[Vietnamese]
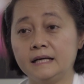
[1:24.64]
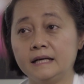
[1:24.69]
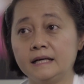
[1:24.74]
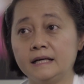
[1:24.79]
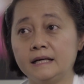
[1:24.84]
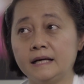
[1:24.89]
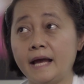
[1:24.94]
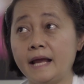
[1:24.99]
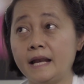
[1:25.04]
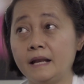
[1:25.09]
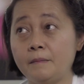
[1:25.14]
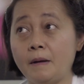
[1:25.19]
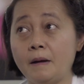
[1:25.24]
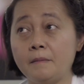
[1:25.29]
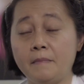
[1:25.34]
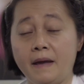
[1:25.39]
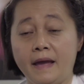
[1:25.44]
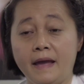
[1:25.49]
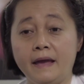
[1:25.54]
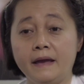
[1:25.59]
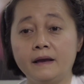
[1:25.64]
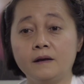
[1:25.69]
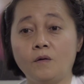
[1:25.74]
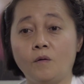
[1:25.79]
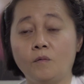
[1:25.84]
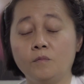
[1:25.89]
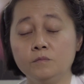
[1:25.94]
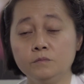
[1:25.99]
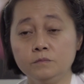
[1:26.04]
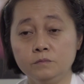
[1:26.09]
à, hay là bà mẹ
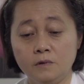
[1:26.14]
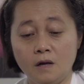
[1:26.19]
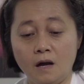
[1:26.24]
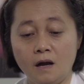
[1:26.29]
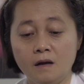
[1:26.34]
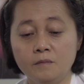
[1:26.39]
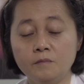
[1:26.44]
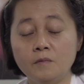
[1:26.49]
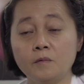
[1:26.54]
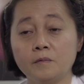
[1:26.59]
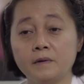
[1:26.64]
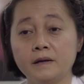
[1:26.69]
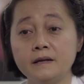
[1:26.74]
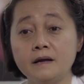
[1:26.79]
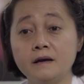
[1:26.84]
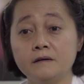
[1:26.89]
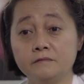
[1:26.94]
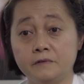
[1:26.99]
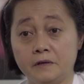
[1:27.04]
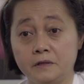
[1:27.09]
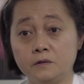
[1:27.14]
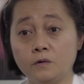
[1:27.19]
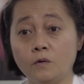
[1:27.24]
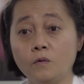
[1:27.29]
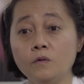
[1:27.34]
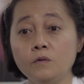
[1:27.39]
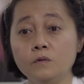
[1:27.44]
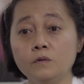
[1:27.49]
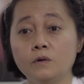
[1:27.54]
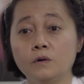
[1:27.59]
cũng có một cái đơn vị
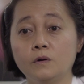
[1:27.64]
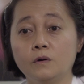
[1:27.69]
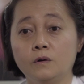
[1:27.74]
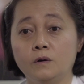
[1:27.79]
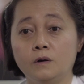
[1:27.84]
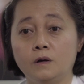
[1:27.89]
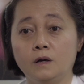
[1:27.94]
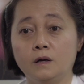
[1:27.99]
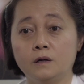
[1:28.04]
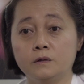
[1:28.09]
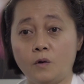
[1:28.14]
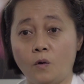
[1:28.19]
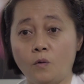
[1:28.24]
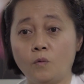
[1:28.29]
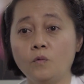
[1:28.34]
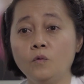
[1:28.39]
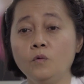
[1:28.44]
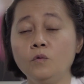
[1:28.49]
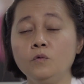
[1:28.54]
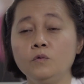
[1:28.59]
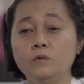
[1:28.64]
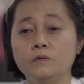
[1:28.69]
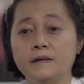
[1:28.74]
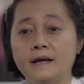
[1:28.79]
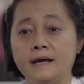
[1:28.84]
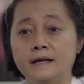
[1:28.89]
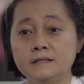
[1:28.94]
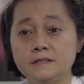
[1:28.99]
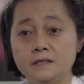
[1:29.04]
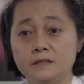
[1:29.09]
thuốc à, đủ
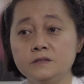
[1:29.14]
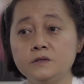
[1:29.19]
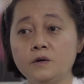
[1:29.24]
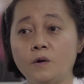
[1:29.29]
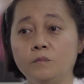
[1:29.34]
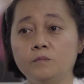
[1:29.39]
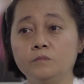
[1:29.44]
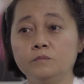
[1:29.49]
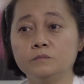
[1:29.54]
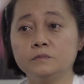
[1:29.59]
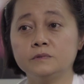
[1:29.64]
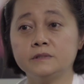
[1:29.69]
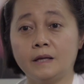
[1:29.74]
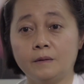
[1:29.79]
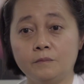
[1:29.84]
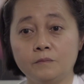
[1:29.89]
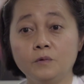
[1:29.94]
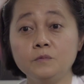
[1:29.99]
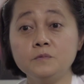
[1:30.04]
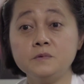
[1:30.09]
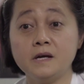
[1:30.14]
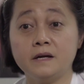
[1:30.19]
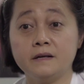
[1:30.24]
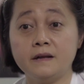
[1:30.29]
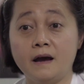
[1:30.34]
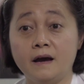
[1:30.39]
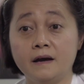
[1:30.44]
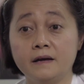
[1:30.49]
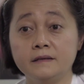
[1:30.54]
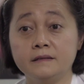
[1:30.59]
để sử dụng trong lúc
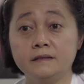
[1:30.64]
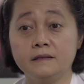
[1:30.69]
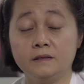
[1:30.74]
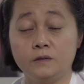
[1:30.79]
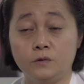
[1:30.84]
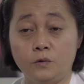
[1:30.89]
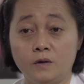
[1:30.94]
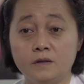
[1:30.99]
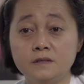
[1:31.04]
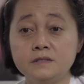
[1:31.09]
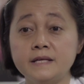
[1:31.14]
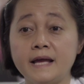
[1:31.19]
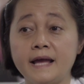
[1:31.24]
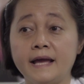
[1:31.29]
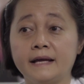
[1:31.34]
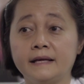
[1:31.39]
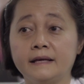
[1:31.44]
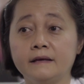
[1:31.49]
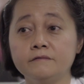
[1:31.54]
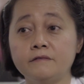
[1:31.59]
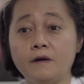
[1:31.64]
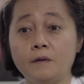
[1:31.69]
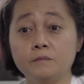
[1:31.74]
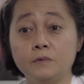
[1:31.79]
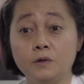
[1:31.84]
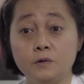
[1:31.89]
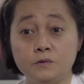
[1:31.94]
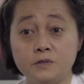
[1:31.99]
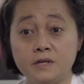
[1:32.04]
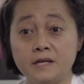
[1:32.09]
chờ đợi chuyển sang cái
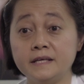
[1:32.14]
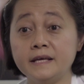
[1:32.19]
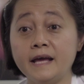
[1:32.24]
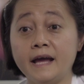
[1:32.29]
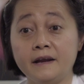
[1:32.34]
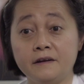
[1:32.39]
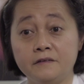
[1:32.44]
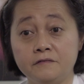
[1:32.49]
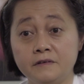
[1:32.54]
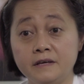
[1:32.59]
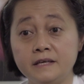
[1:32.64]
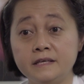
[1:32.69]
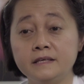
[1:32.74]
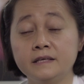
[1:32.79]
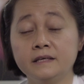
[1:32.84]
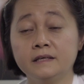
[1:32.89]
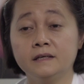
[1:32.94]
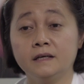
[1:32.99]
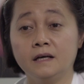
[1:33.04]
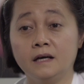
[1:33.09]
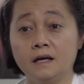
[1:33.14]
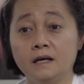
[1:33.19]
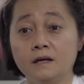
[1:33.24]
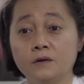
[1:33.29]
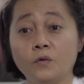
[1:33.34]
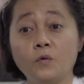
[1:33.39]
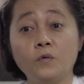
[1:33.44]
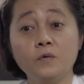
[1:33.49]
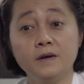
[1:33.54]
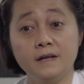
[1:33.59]
phòng điều trị ARV
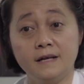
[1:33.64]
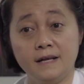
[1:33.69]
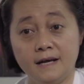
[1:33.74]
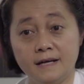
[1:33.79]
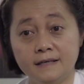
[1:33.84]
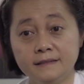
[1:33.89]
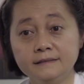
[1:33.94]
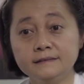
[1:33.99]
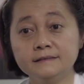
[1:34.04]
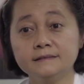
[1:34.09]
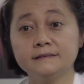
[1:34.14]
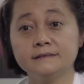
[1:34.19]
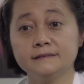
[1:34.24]
à, của người lớn